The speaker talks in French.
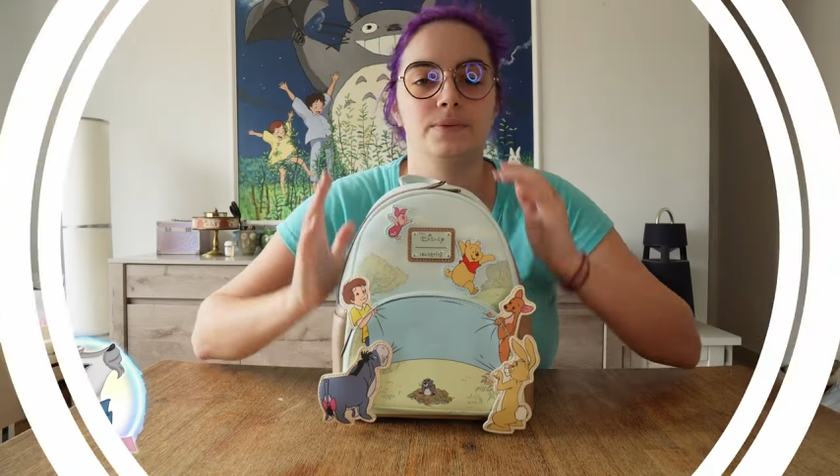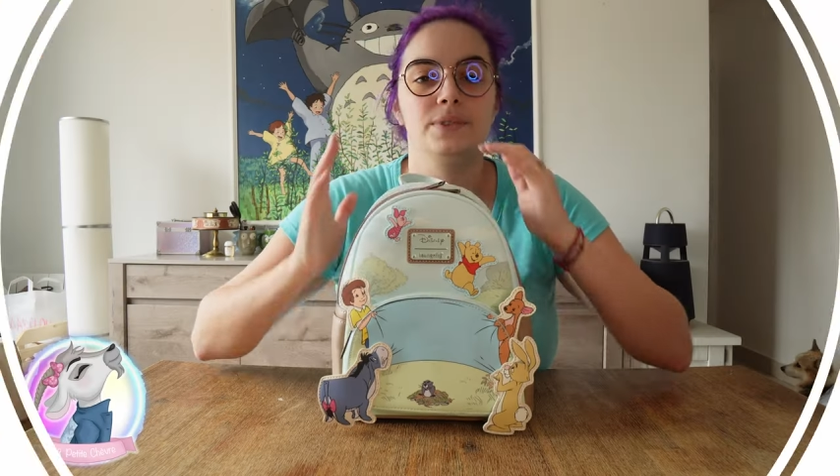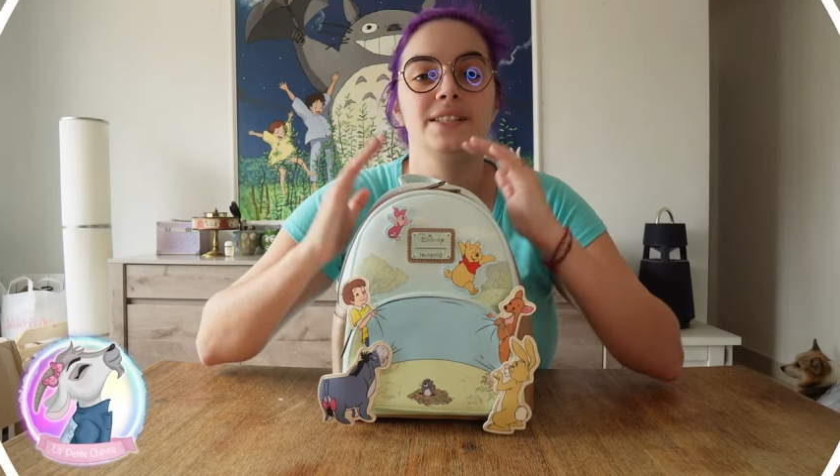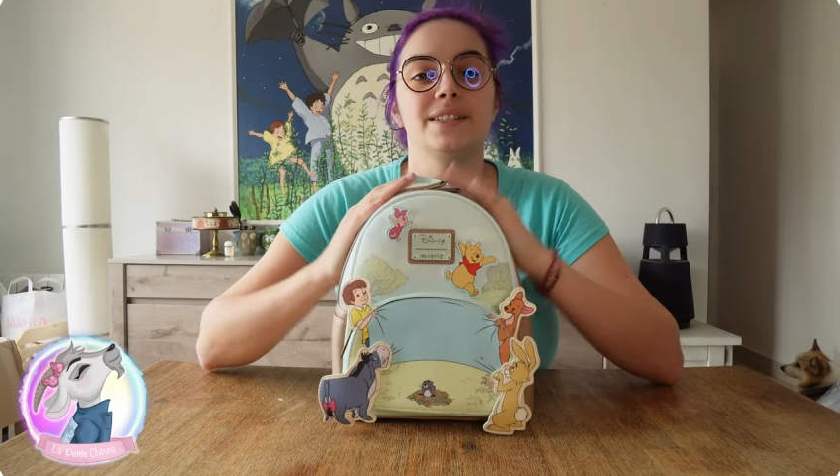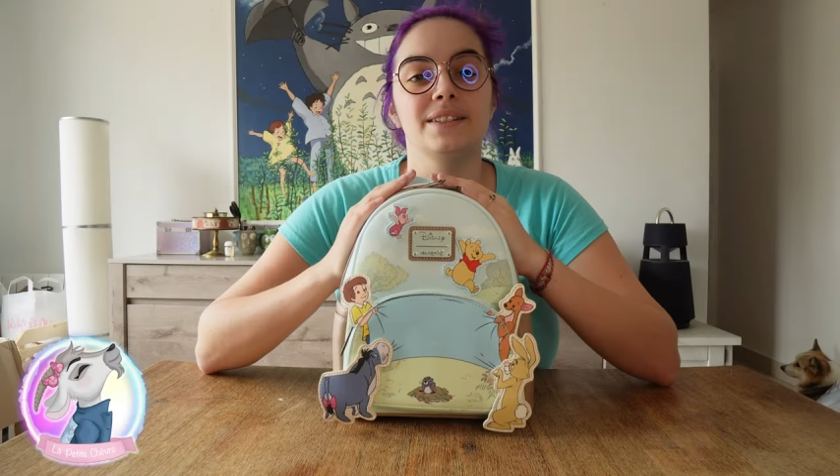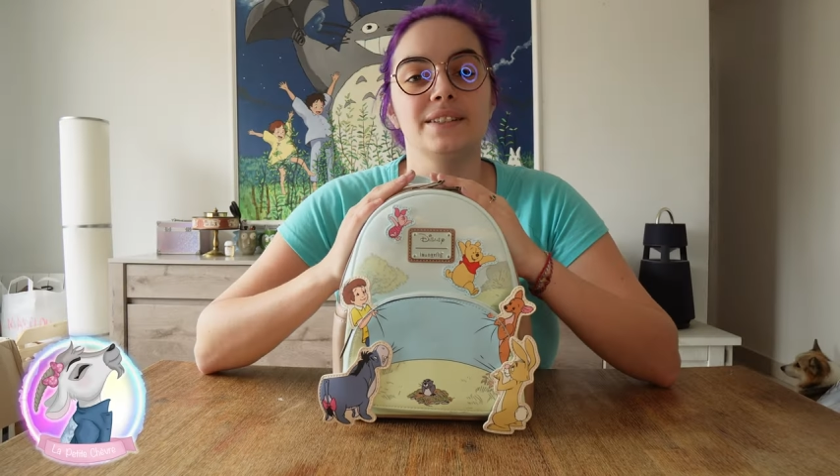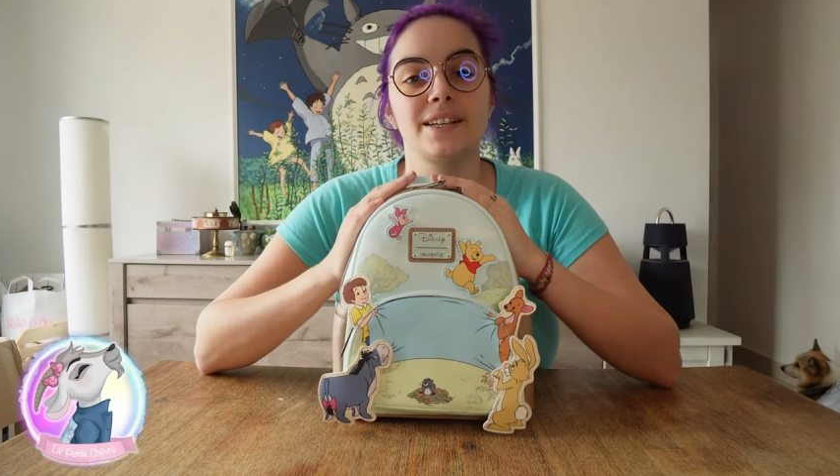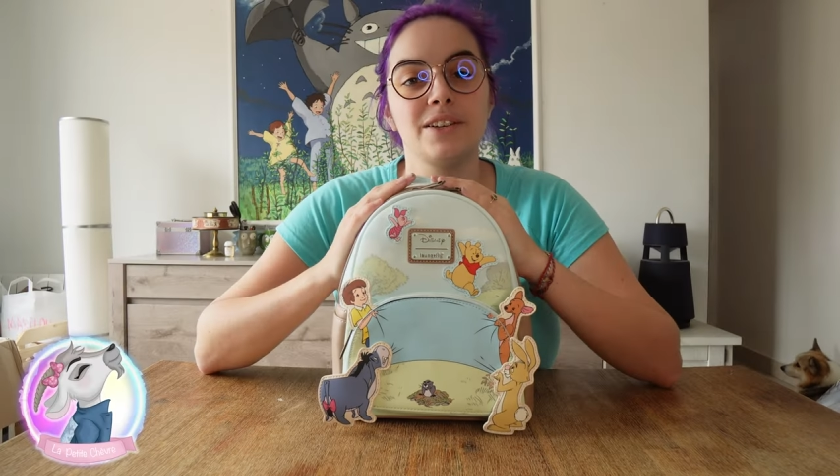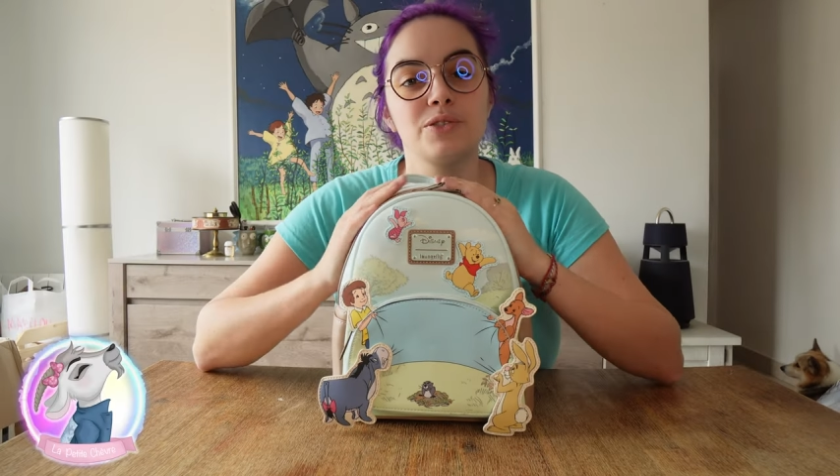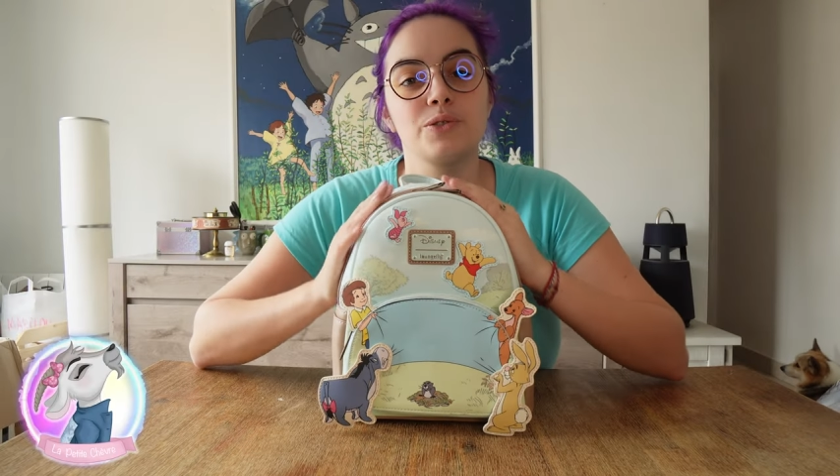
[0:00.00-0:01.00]
C'est un
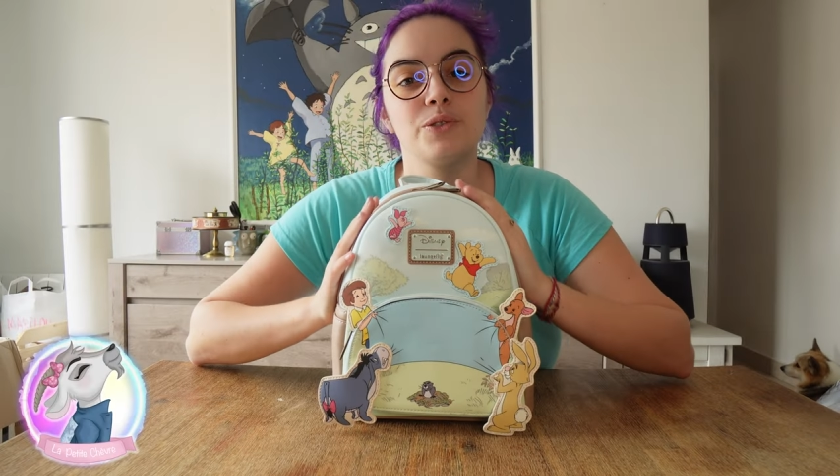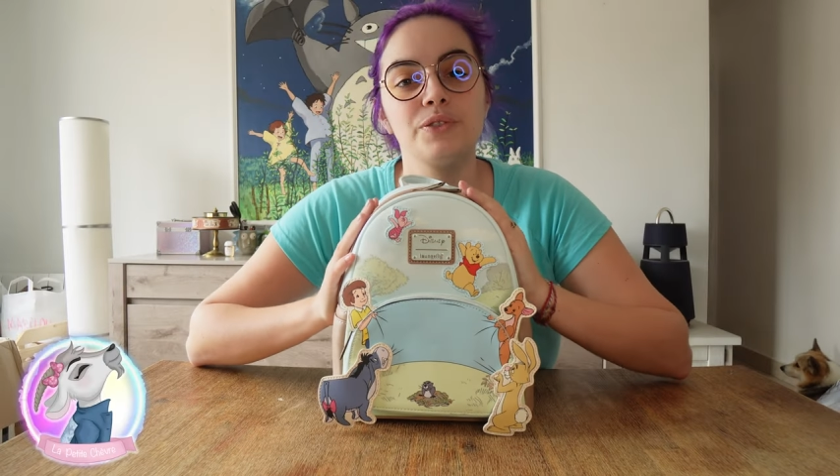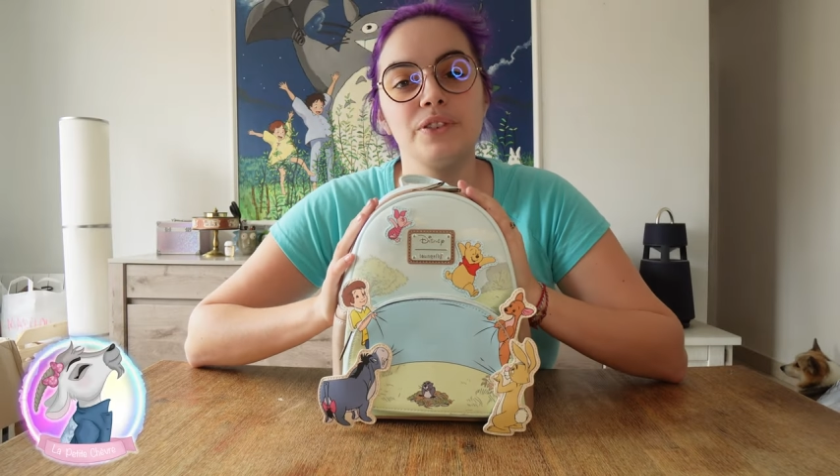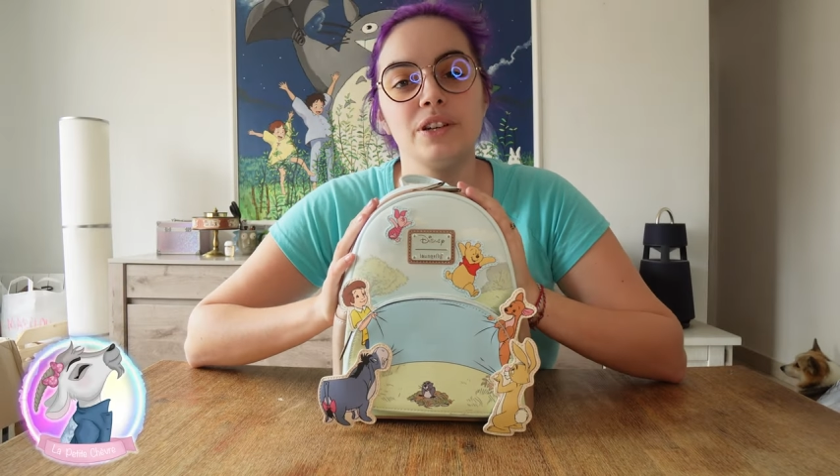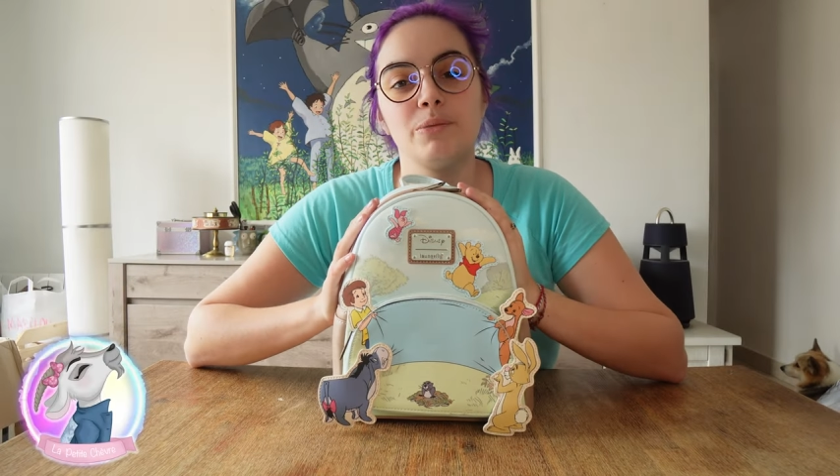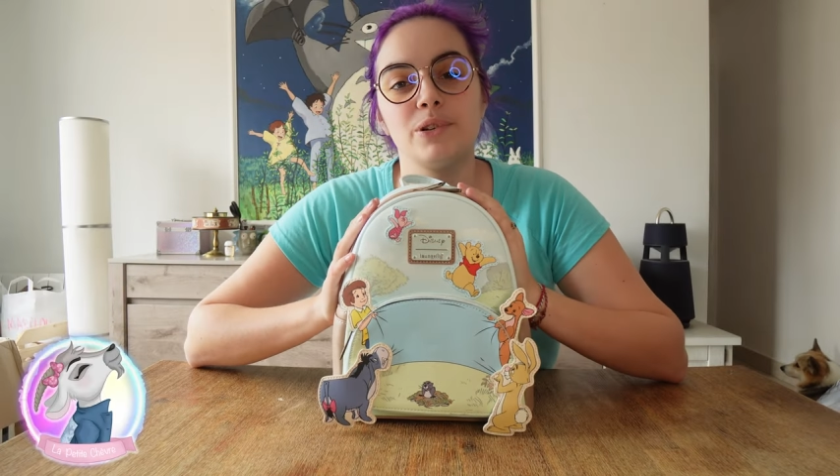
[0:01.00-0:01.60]
sac sur le film